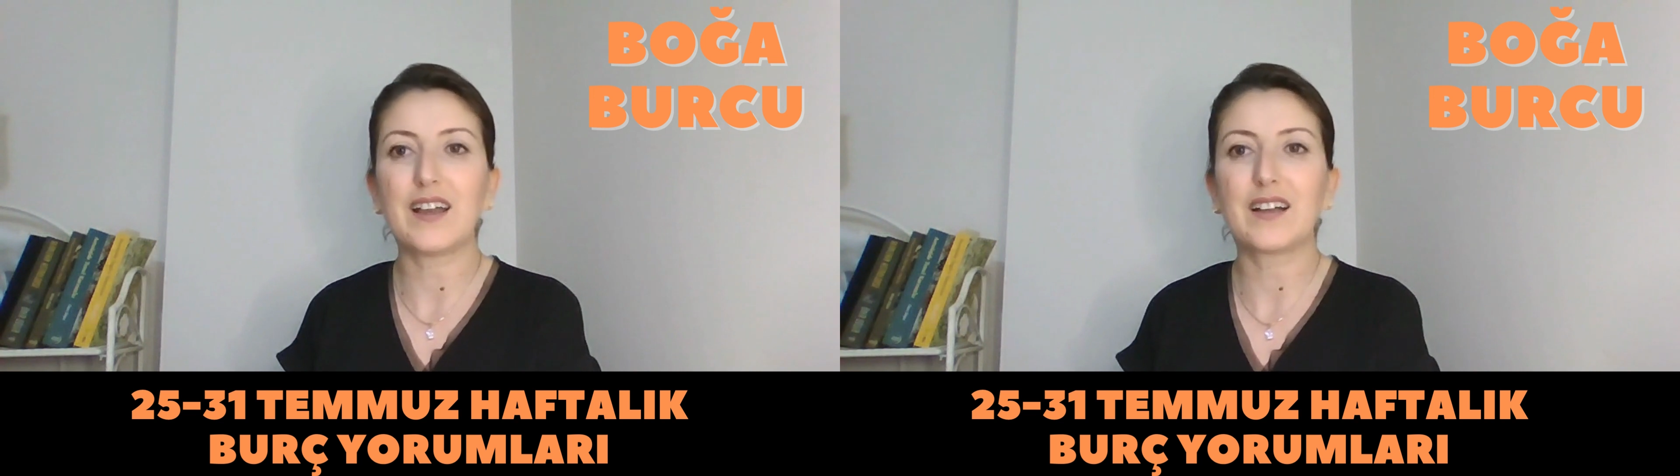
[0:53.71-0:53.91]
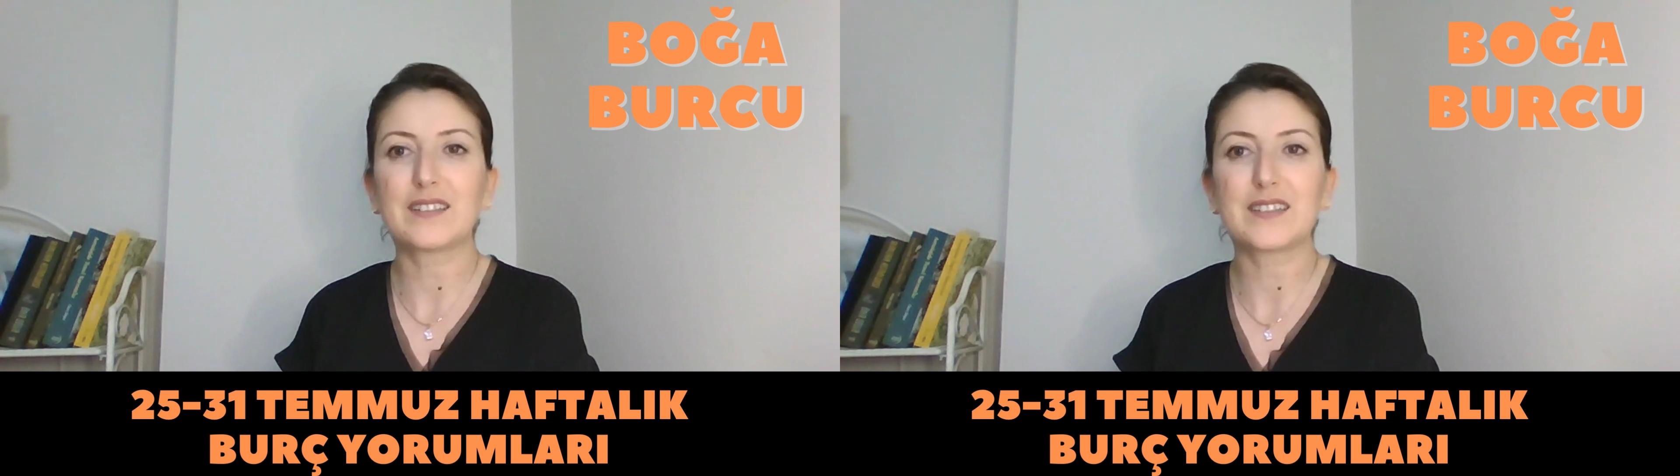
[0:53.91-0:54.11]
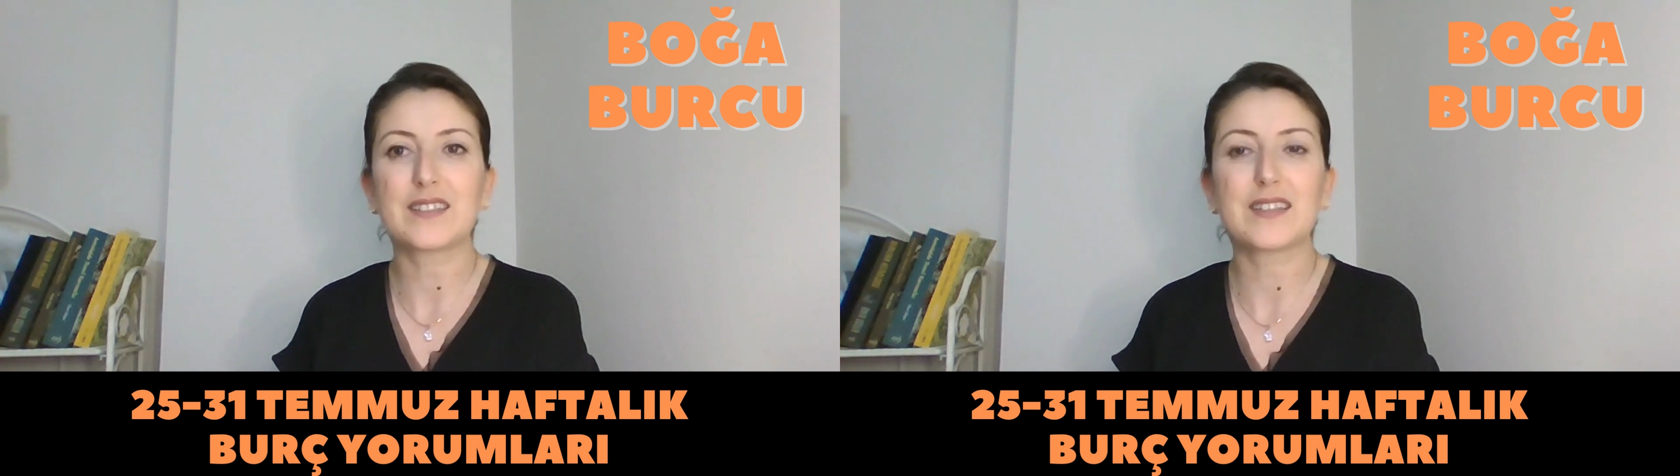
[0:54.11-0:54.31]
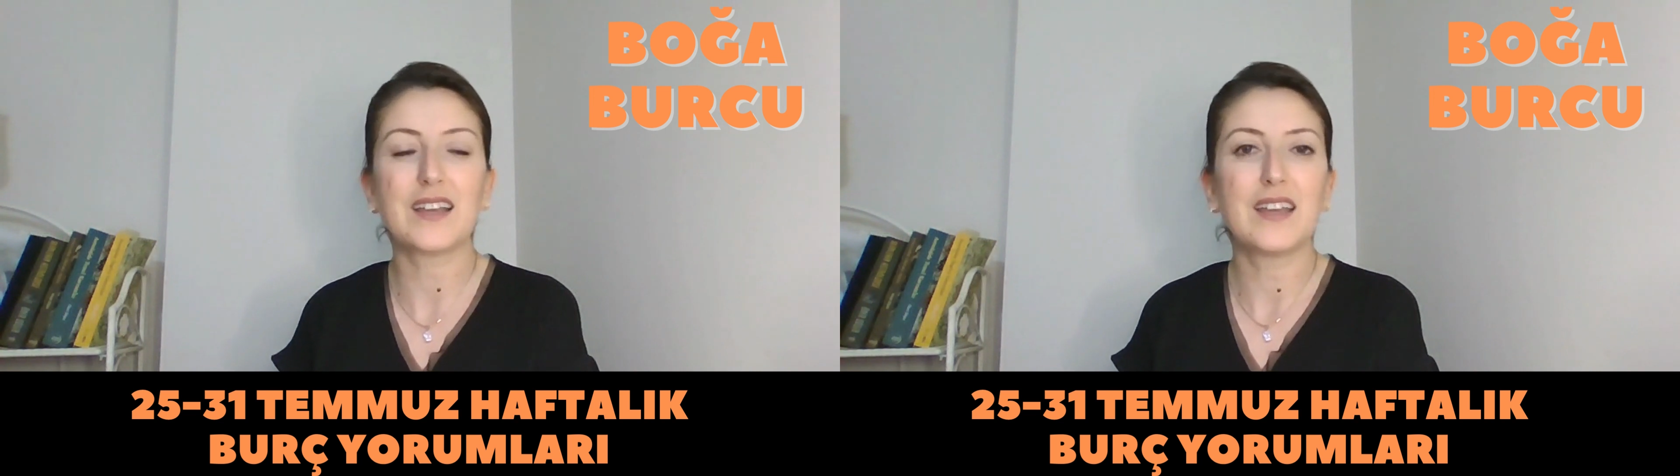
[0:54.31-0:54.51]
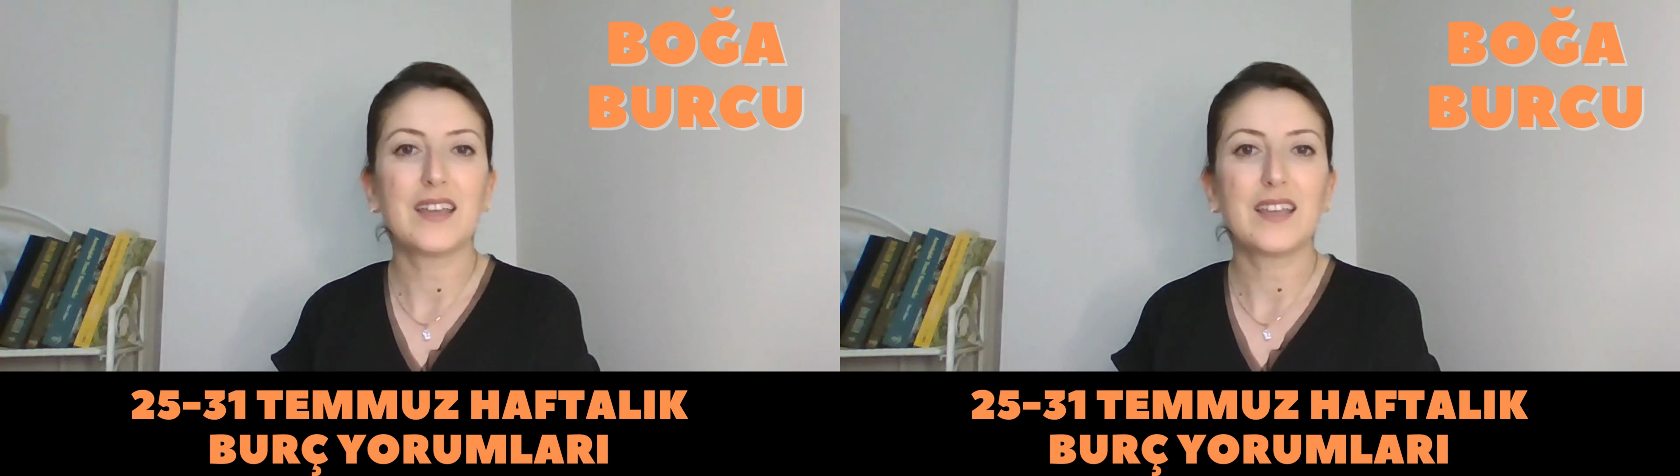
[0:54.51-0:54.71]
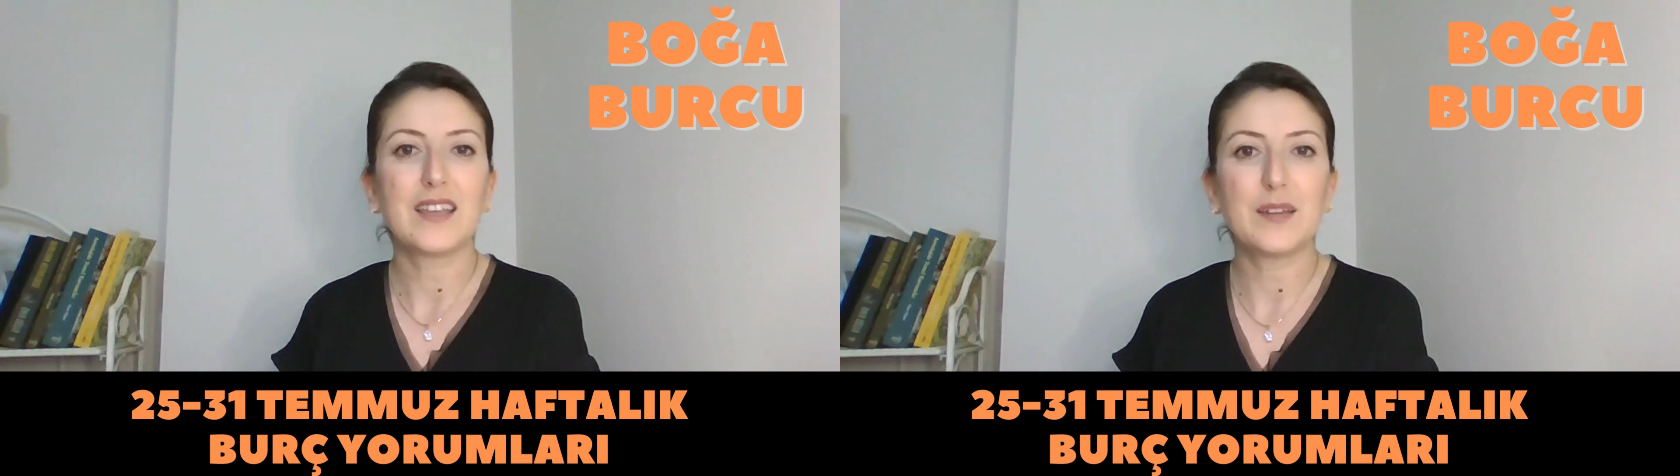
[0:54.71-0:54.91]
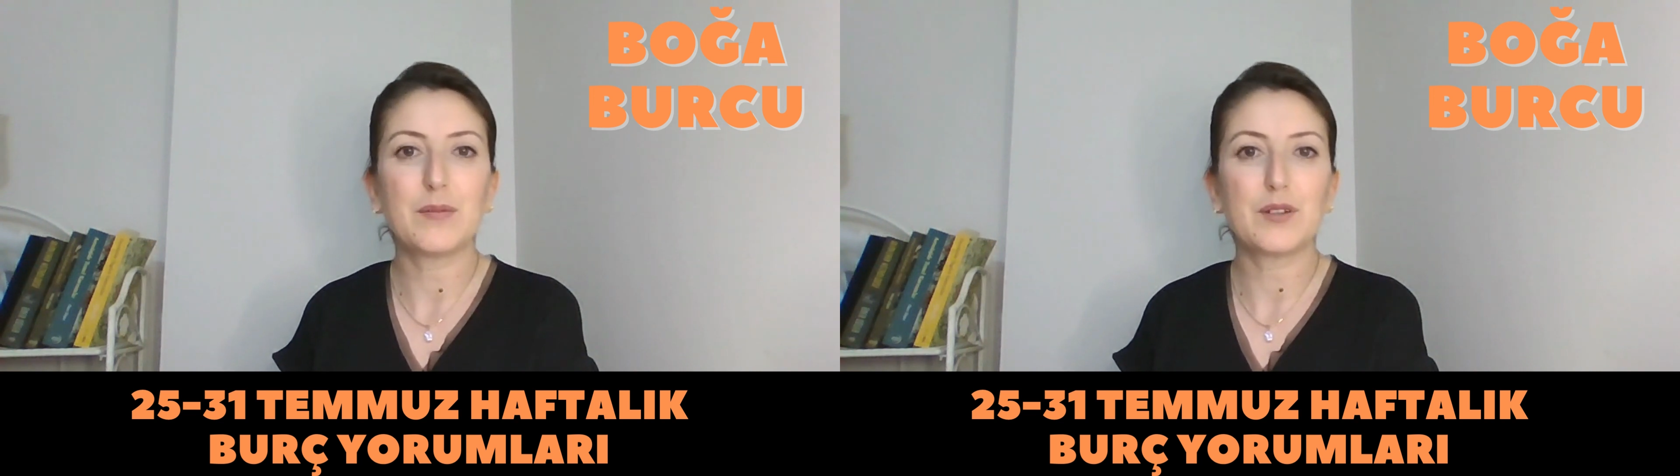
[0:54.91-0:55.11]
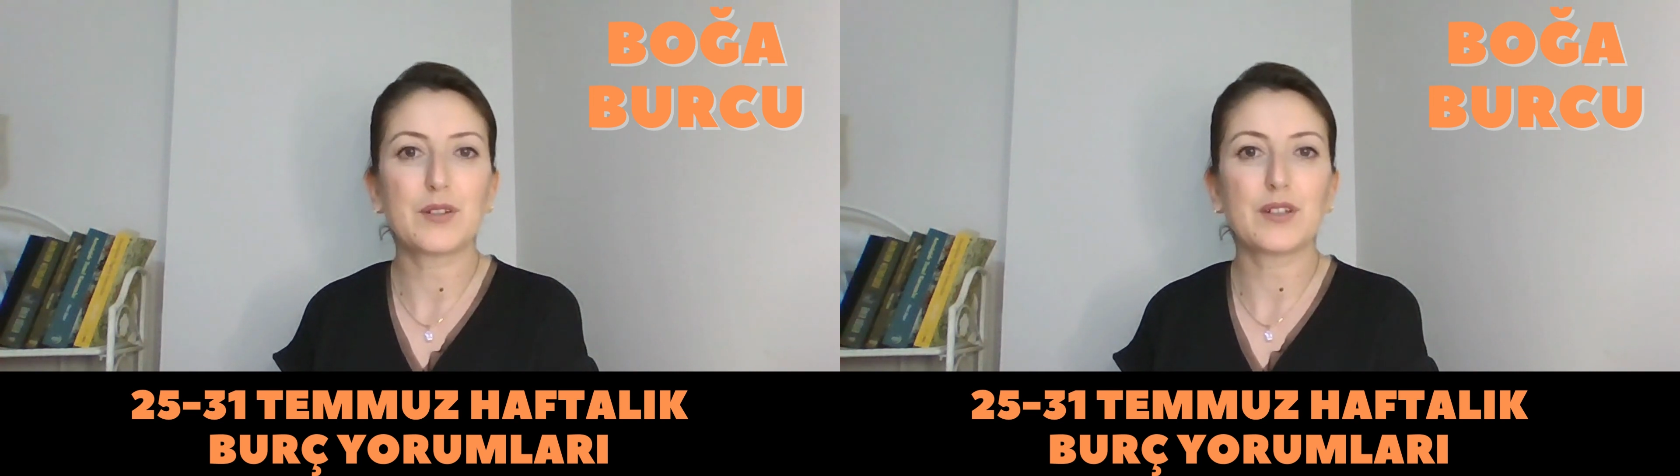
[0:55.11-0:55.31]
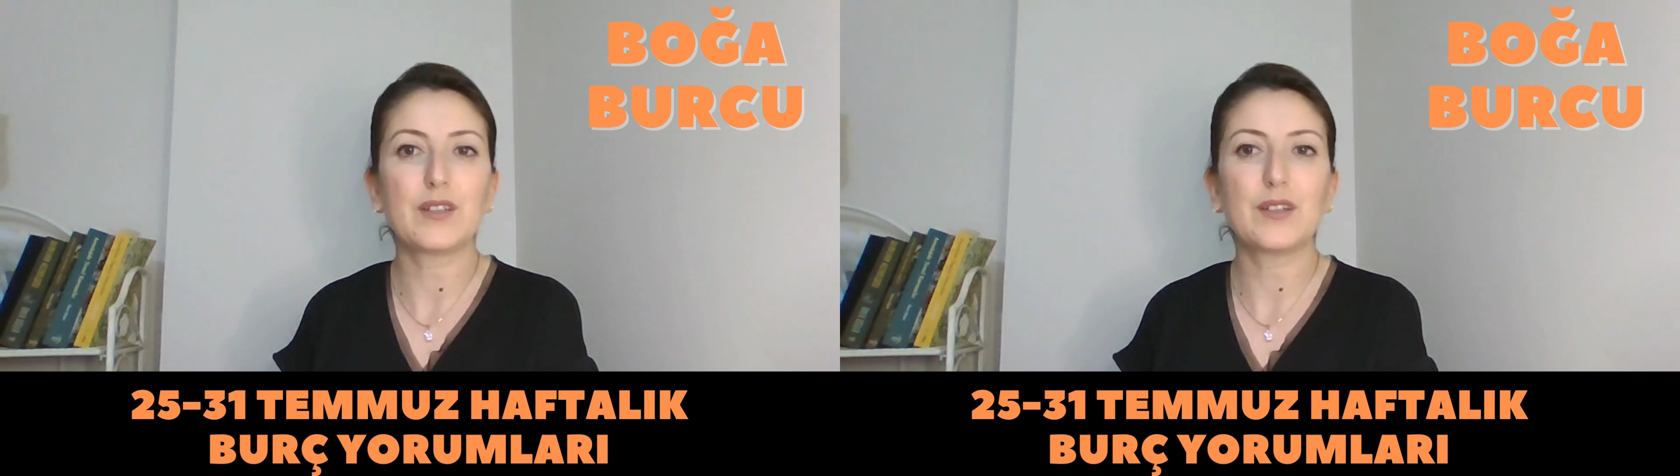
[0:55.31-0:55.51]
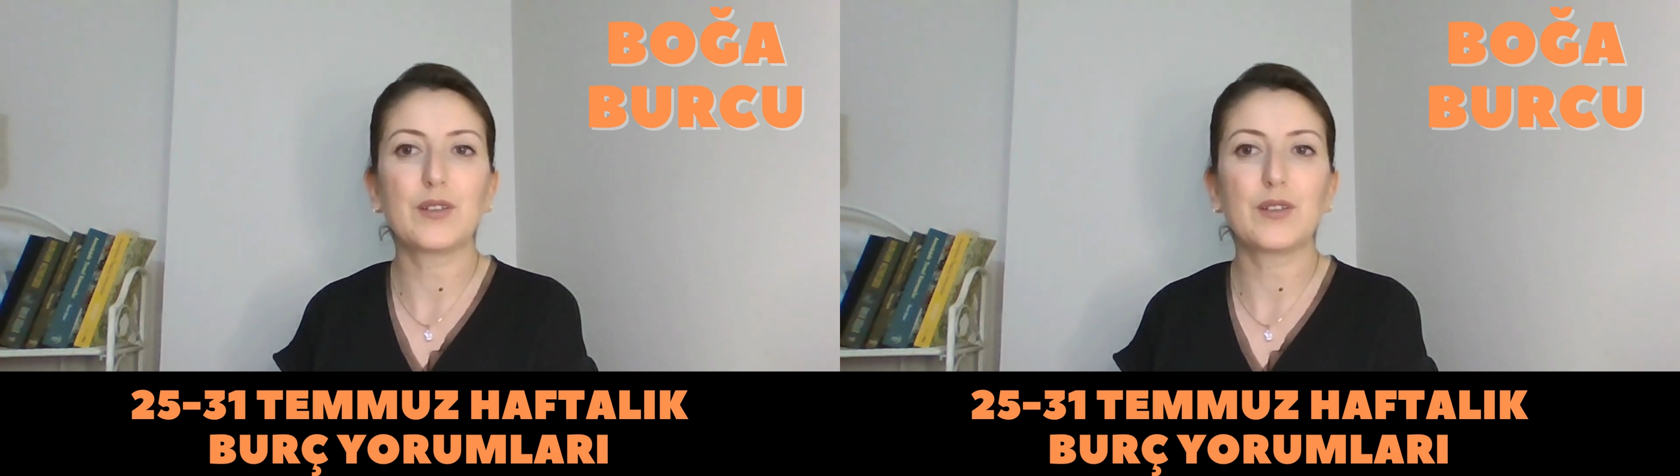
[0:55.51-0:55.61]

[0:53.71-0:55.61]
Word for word: hayatınıza yeni bir e,